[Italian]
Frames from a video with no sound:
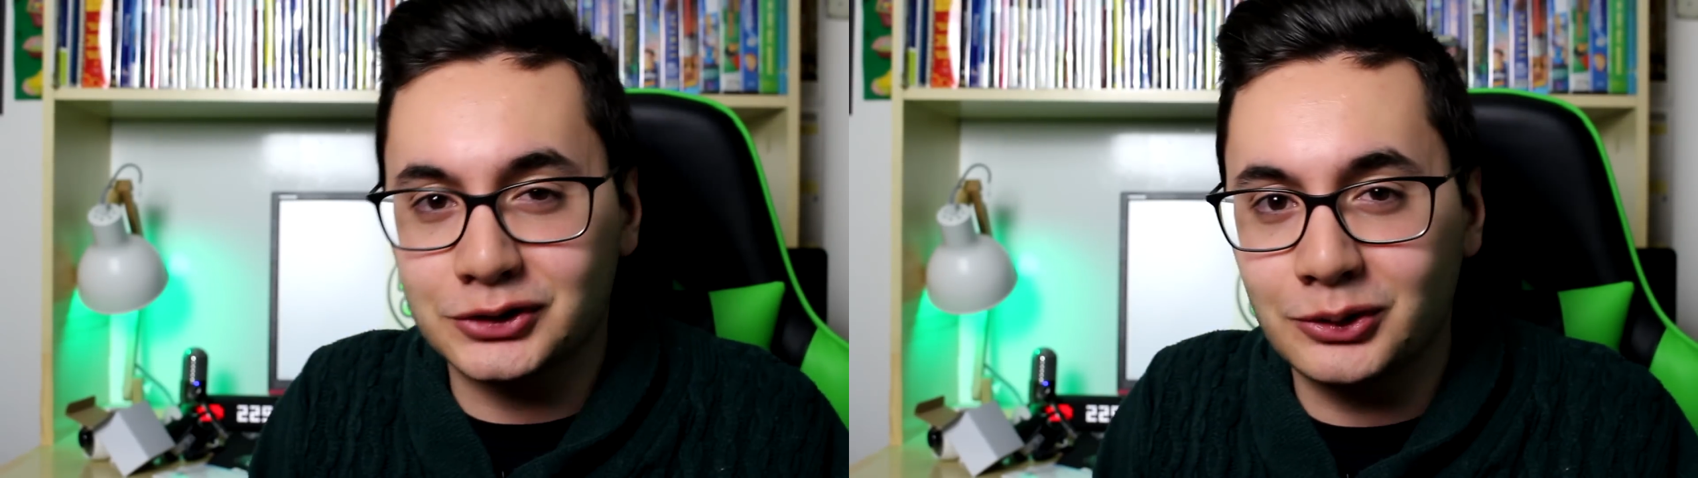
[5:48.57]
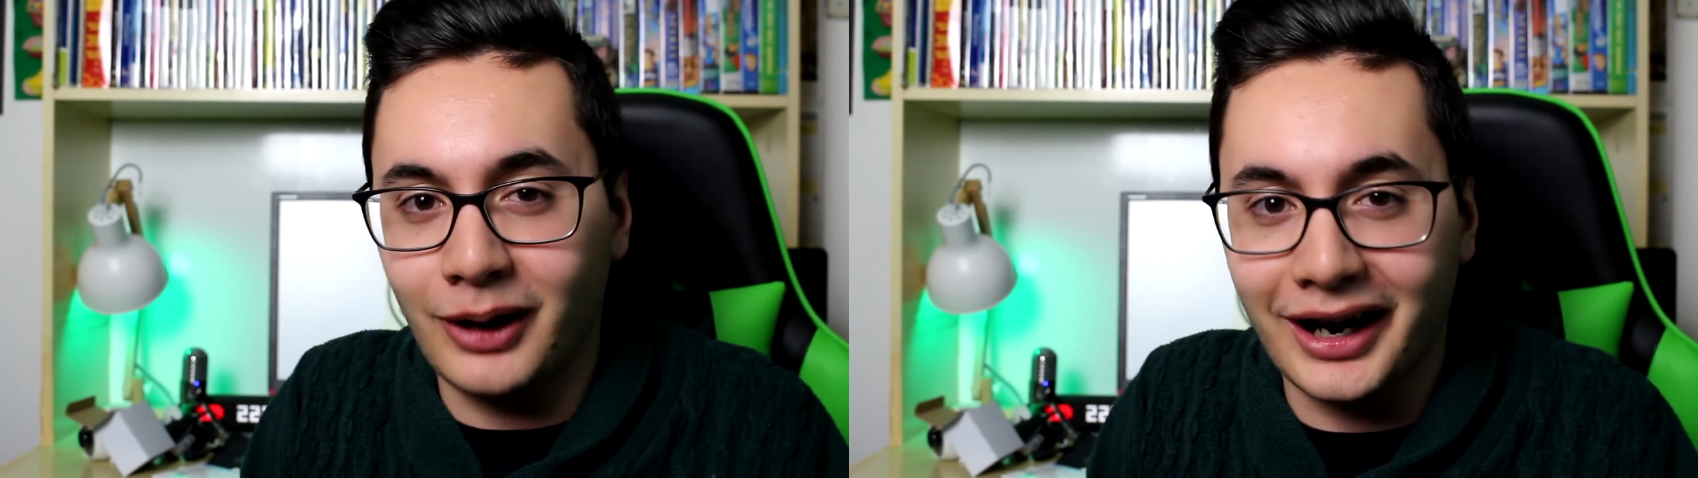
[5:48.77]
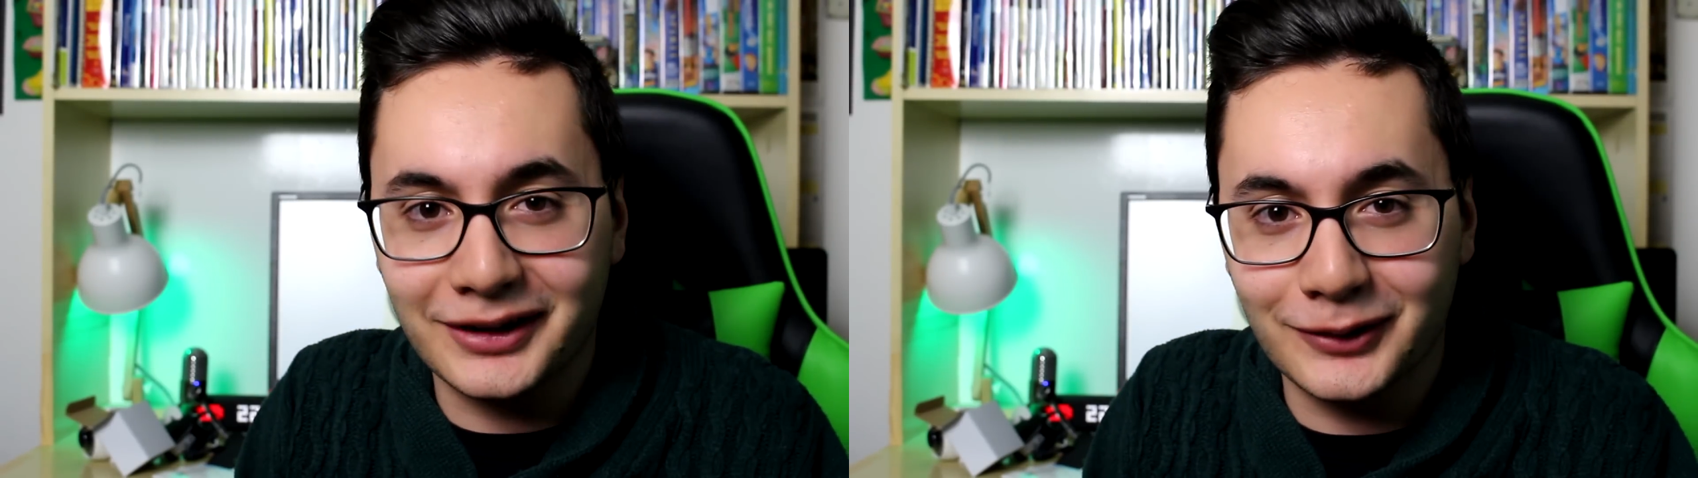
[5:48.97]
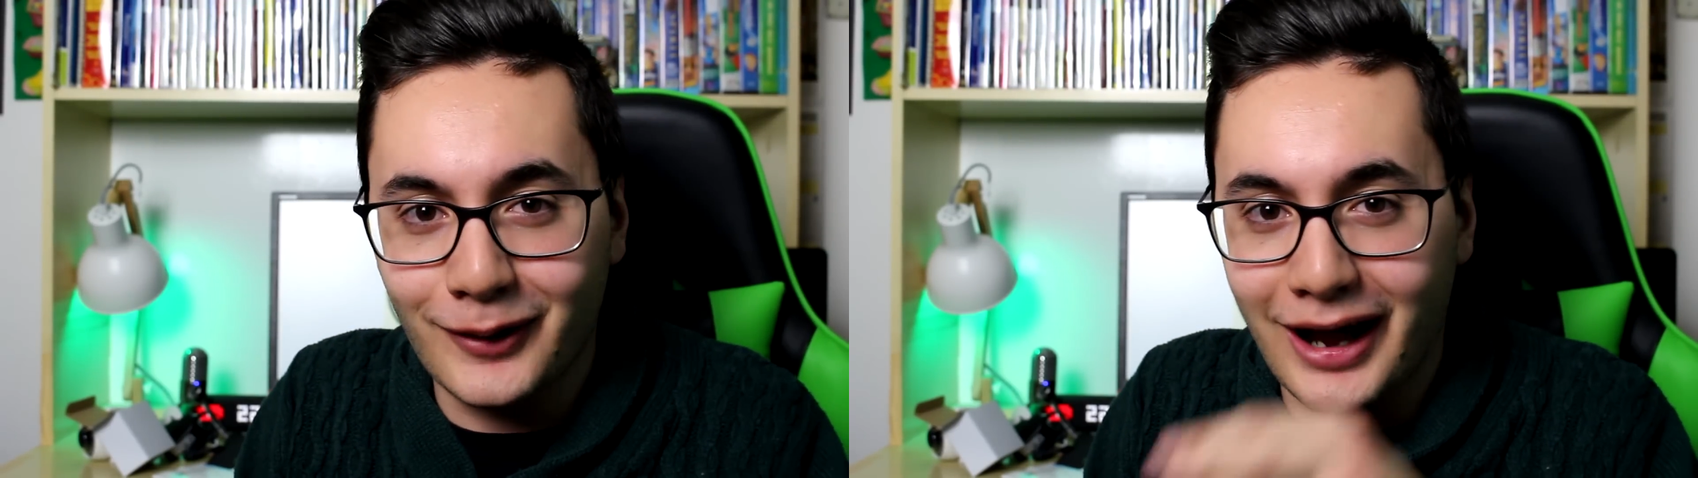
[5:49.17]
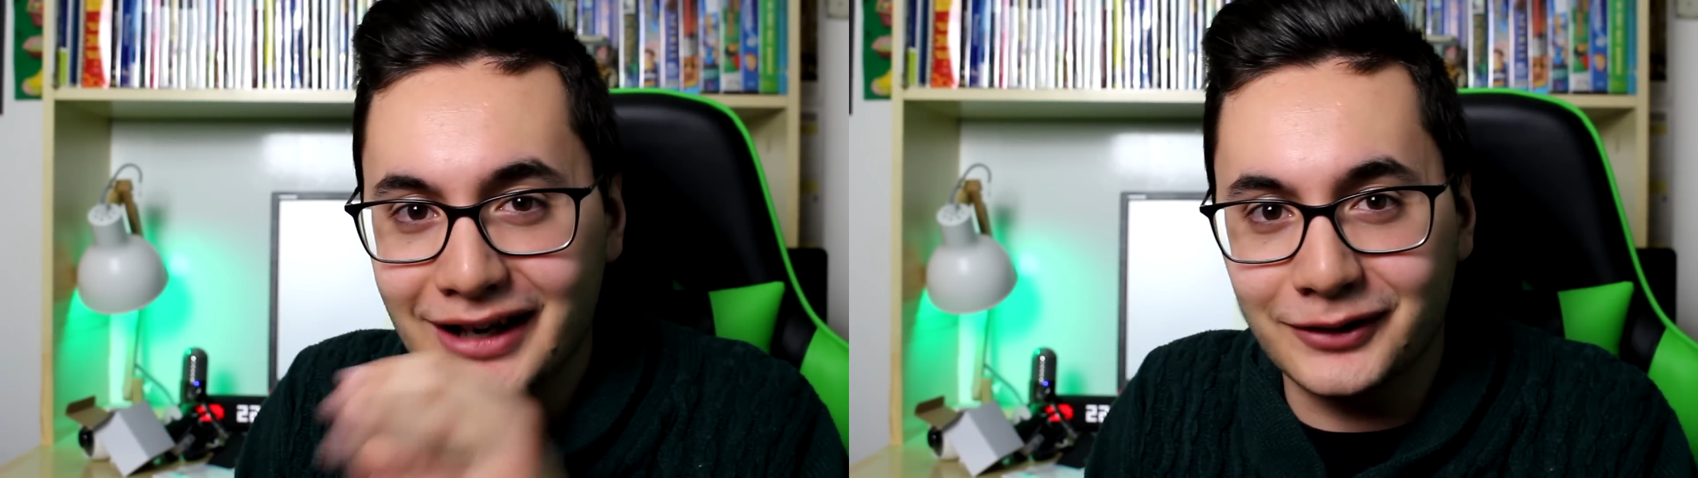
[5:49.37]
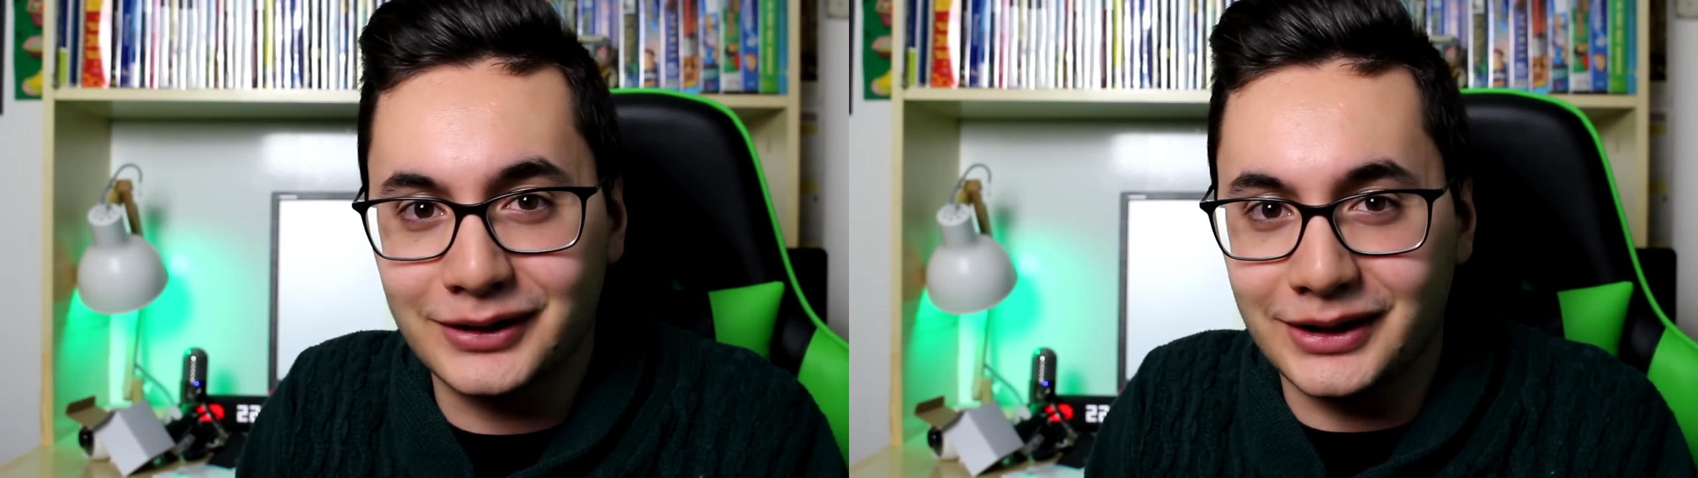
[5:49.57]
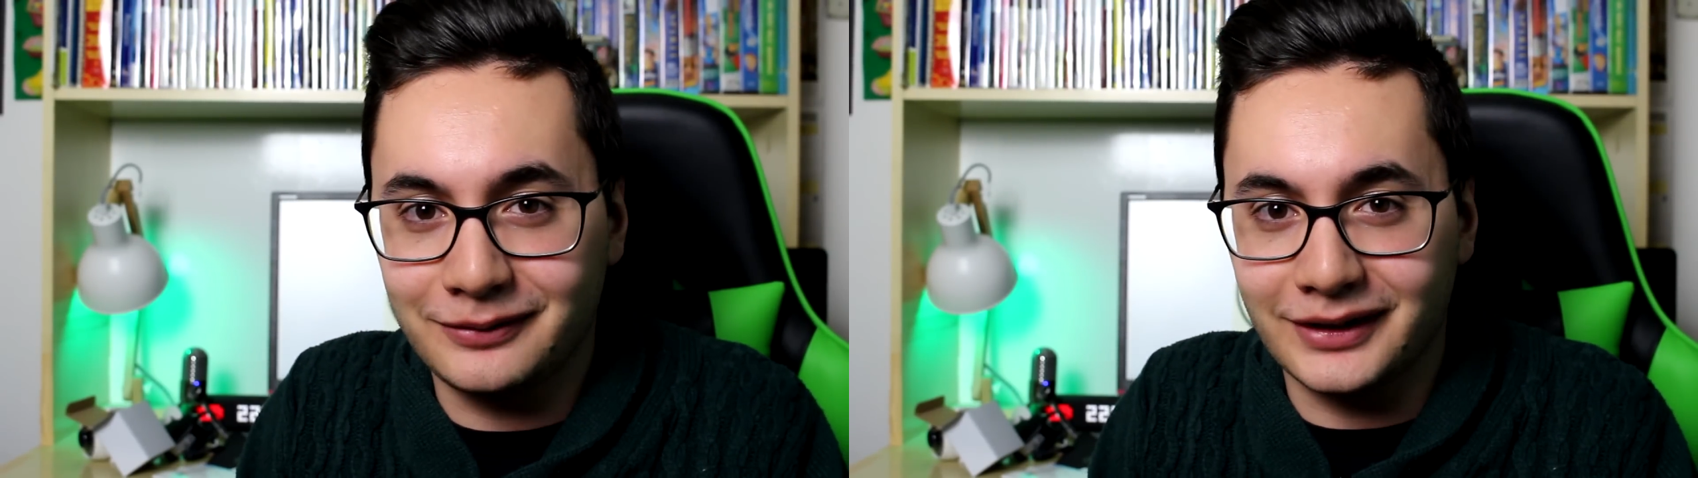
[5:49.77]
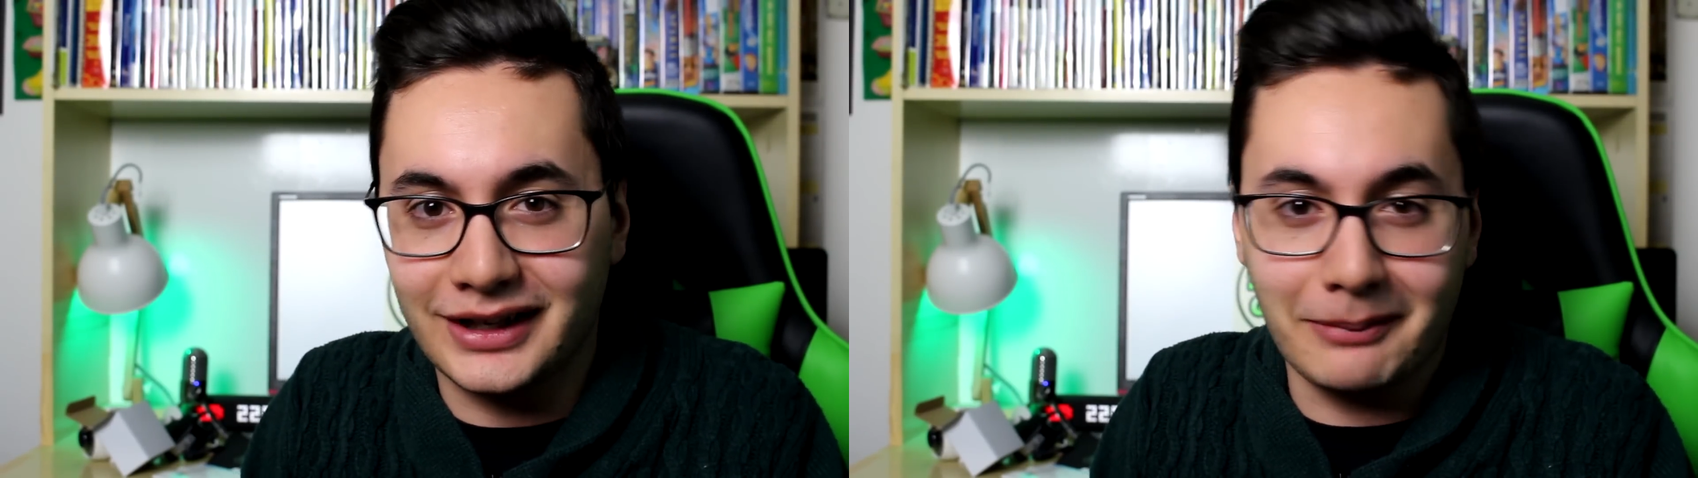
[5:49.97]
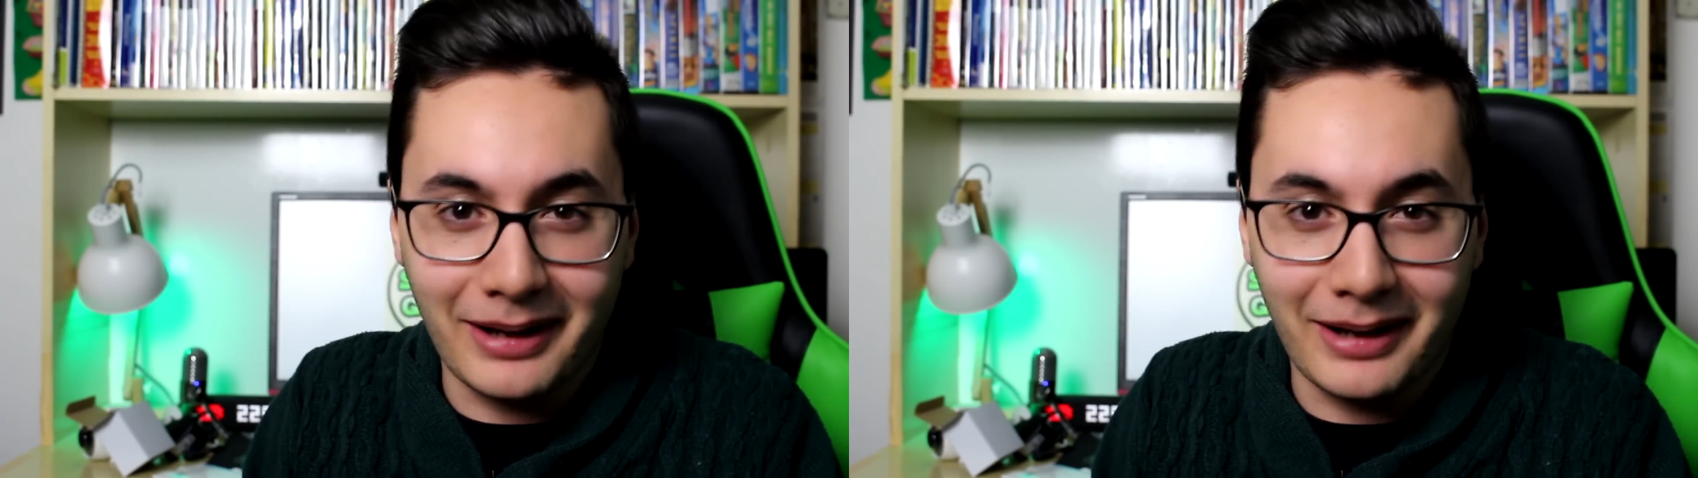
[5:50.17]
sguardo alle notifiche,